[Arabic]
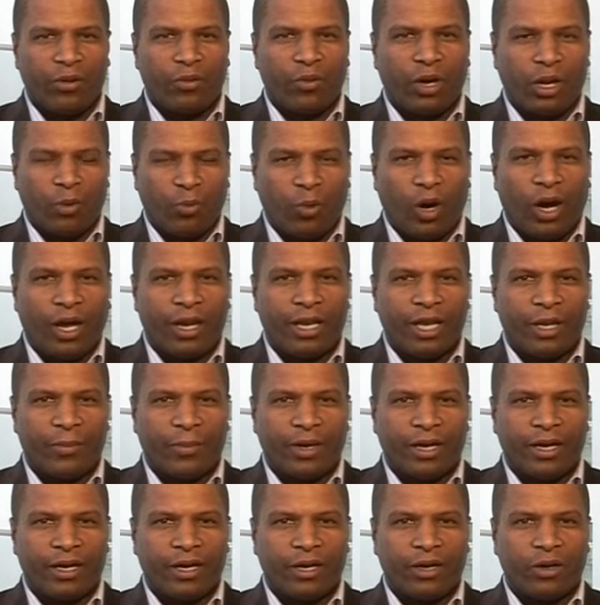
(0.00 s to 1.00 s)

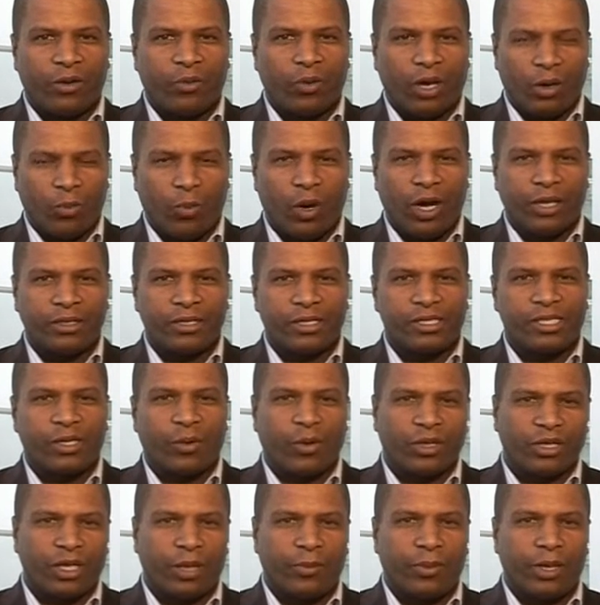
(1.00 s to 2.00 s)
والمعلمة والمهندسة
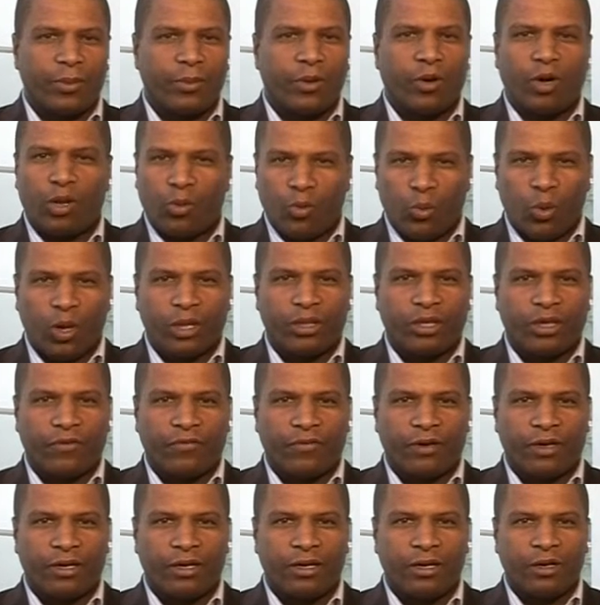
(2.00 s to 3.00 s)
والطبيبة
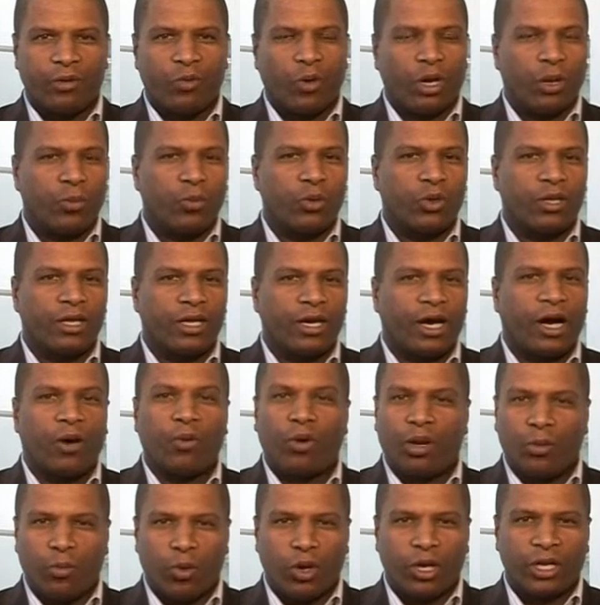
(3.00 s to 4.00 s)
والموظفة والمذيعة
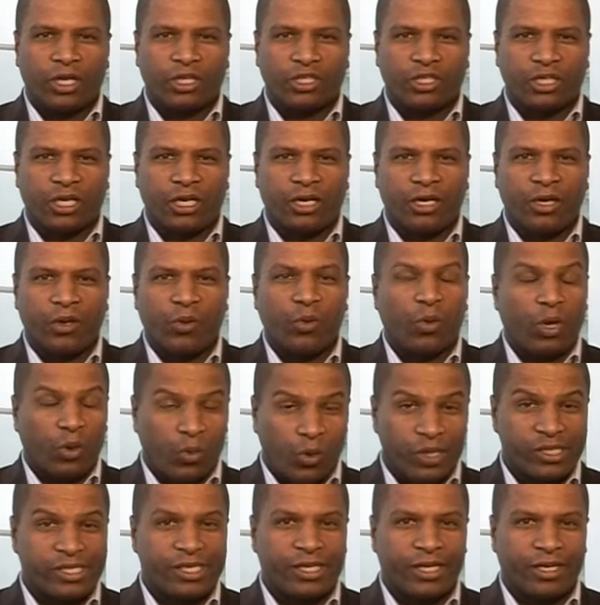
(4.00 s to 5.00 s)
والمخرجة
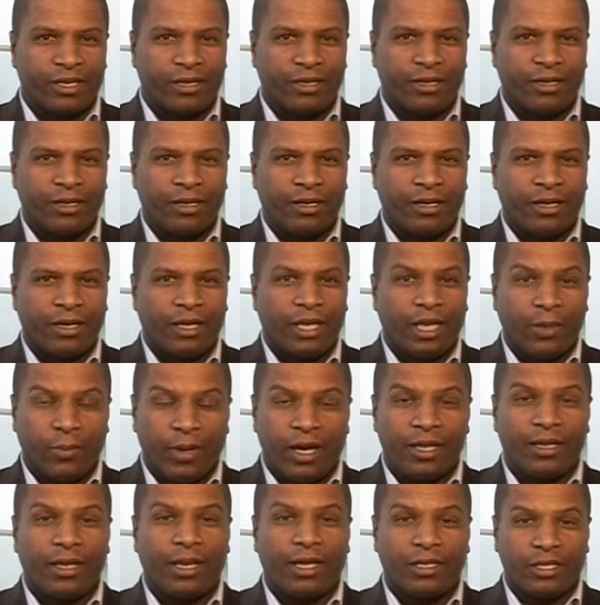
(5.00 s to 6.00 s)
والوزير
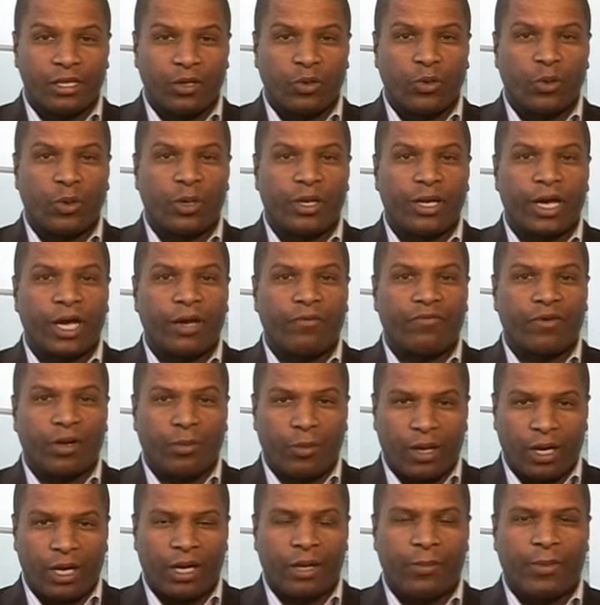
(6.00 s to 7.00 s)
لماذا لا تكون نائب في
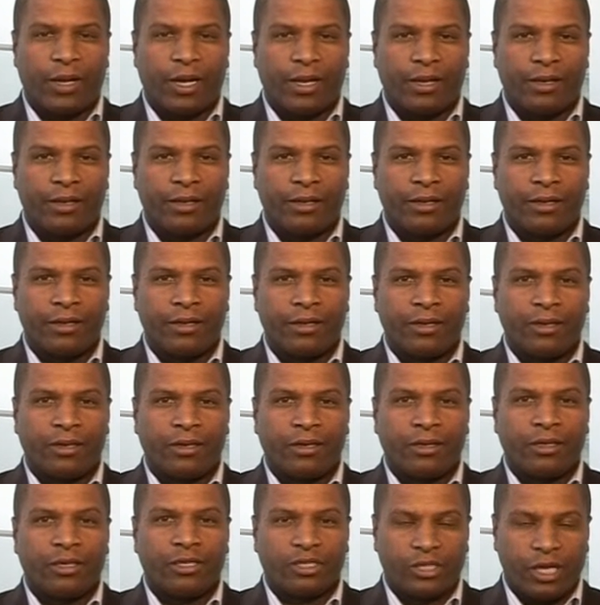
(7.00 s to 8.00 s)
البرلمان؟
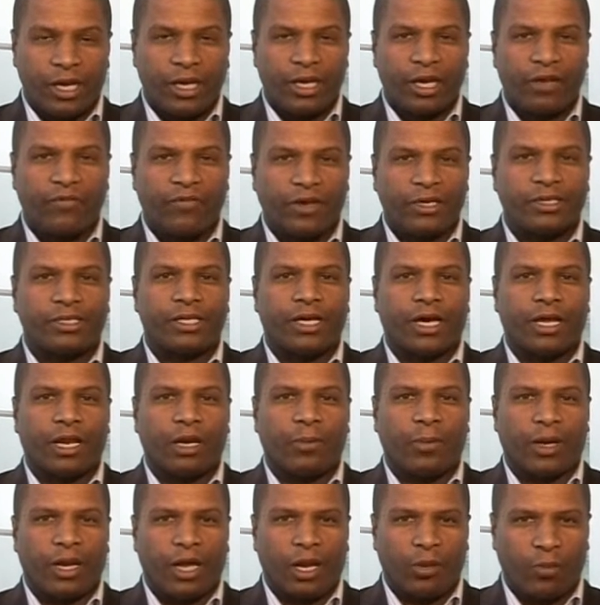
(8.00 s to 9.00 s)
شارك في اختيار
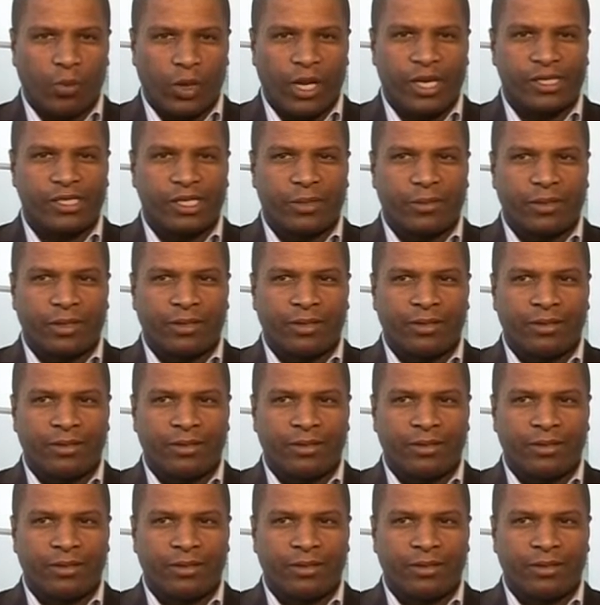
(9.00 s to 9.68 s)
المرأة المناسبة